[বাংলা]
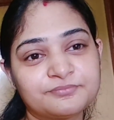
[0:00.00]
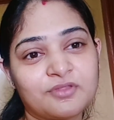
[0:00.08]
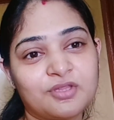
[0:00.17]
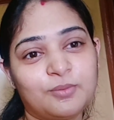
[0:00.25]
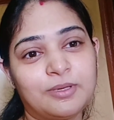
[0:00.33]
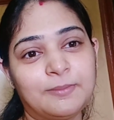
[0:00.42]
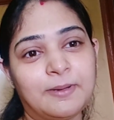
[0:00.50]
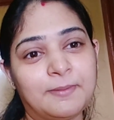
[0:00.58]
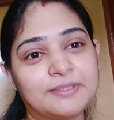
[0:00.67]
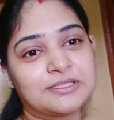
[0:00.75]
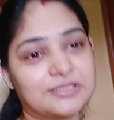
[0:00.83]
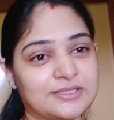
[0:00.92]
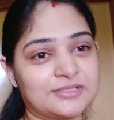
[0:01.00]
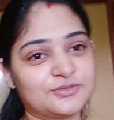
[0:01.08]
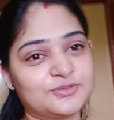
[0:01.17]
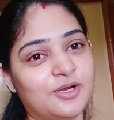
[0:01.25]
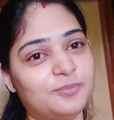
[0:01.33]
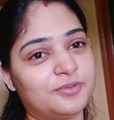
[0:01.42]
তো এবার বাবার সাথে একটু
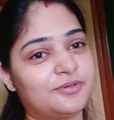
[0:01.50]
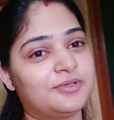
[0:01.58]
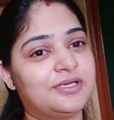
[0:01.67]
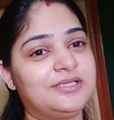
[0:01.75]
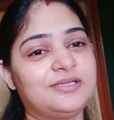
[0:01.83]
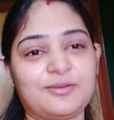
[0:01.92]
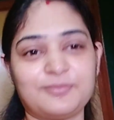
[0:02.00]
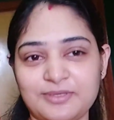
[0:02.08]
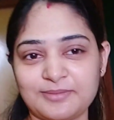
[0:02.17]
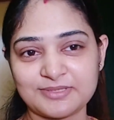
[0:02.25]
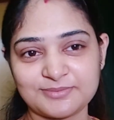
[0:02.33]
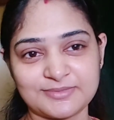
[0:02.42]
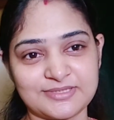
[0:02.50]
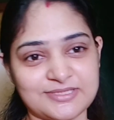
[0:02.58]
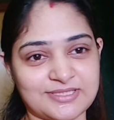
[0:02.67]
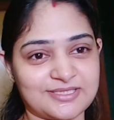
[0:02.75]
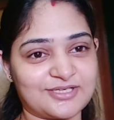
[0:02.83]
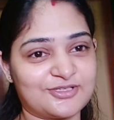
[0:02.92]
গল্প করে নিই তারপর আবার তোমাদের
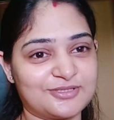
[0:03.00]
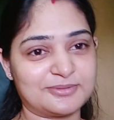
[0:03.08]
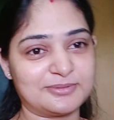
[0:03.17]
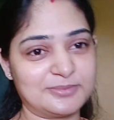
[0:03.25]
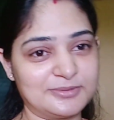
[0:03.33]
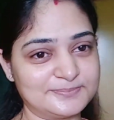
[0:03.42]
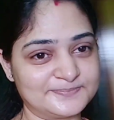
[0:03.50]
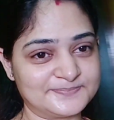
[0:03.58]
সাথে কথা বলবো